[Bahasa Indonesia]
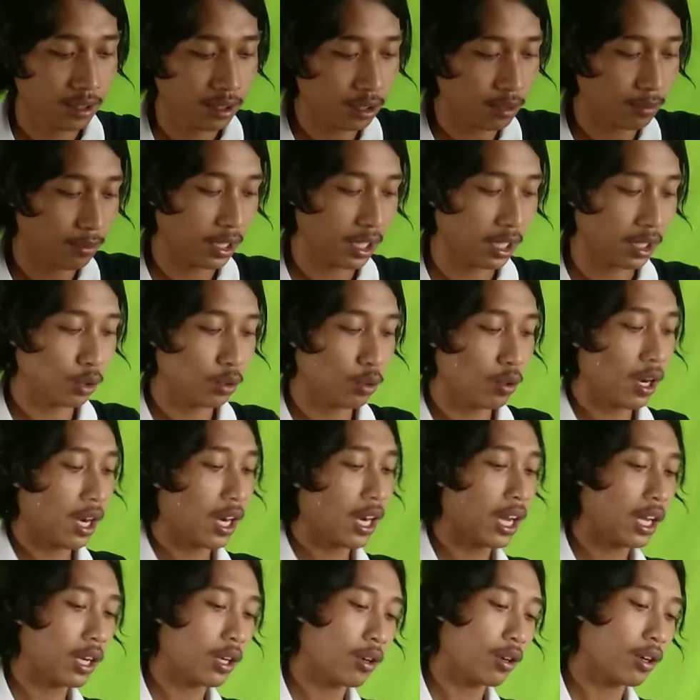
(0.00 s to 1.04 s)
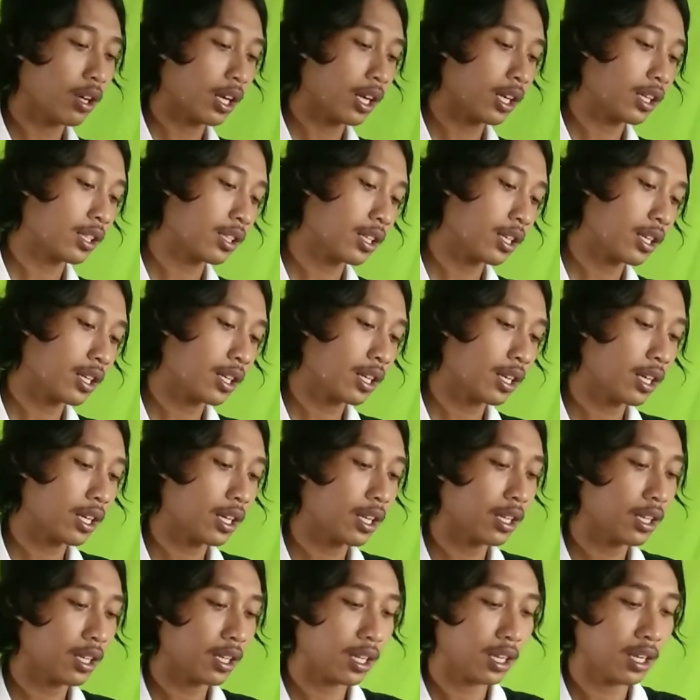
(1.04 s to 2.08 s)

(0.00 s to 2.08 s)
cuman gua kan orangnya kan